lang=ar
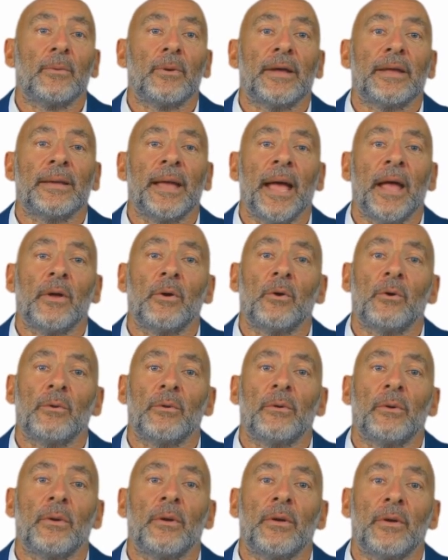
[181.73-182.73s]
معكم،
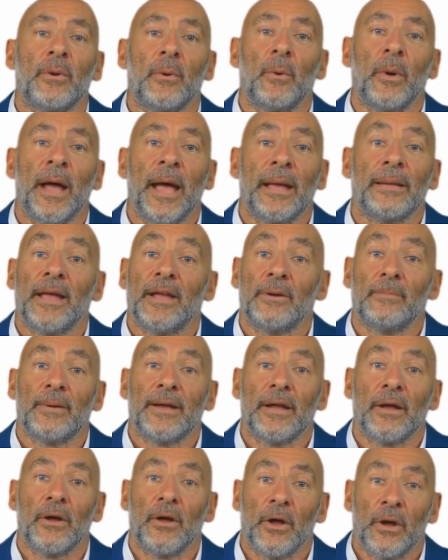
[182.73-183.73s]
وآمل
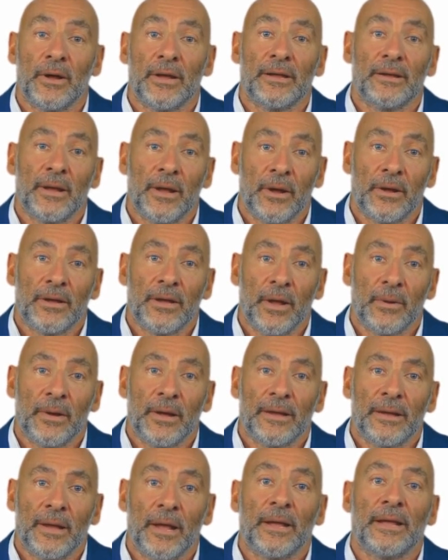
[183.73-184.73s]
بلقاء آخر
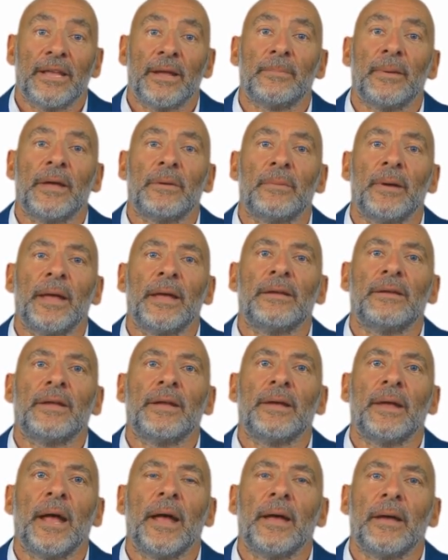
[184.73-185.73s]
قريبا بإذن
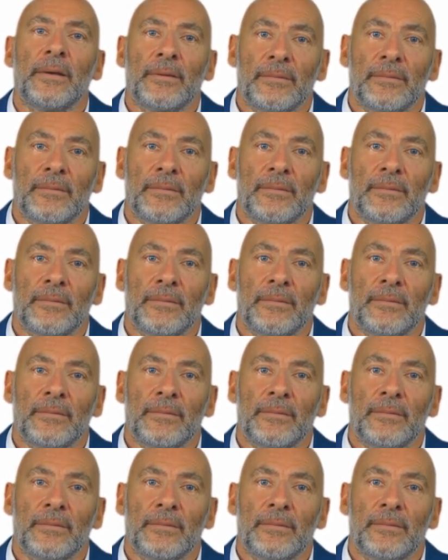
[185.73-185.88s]
الله.